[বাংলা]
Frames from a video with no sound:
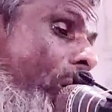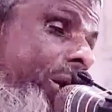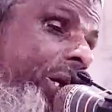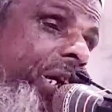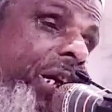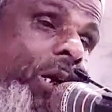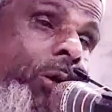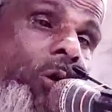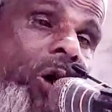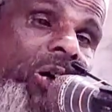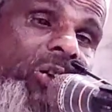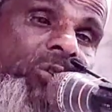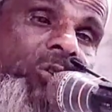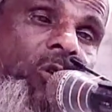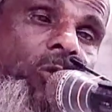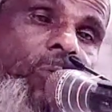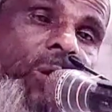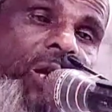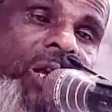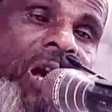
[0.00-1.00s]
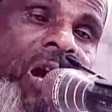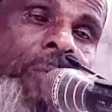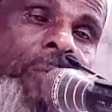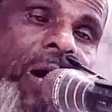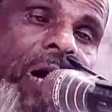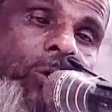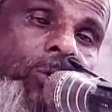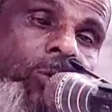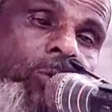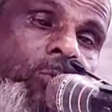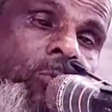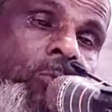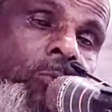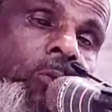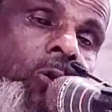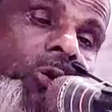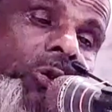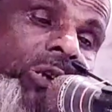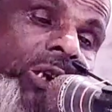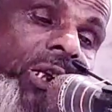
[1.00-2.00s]
ওই গজবে আমার
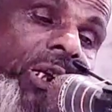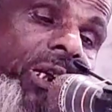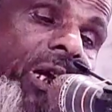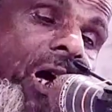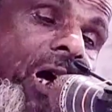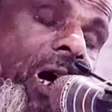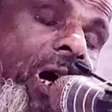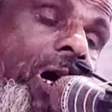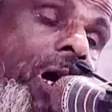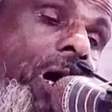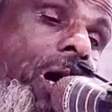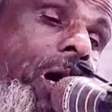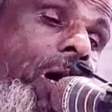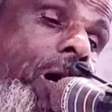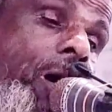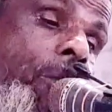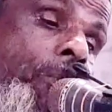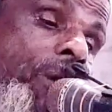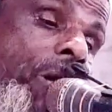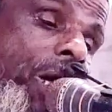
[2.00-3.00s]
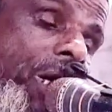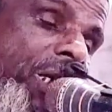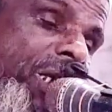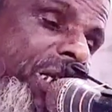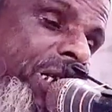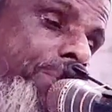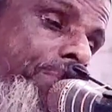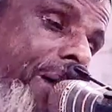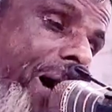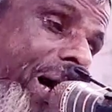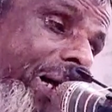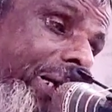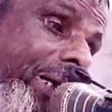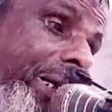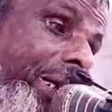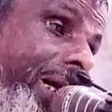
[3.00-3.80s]
উম্মতেরা ইমান